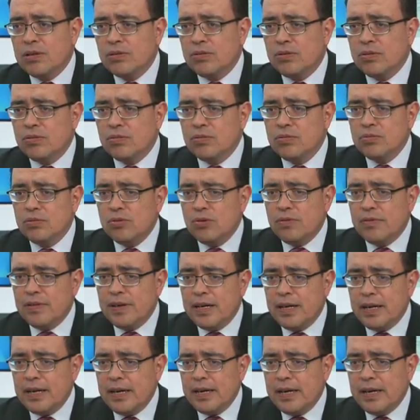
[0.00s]
Cuando
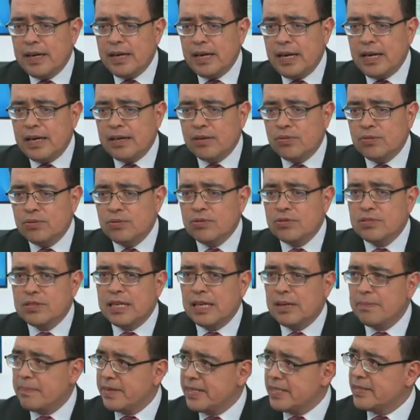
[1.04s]
uno va a
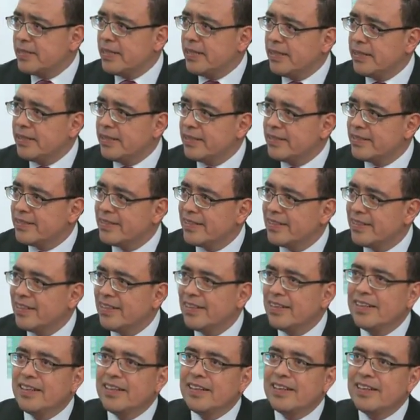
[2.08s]
algunos almacenes,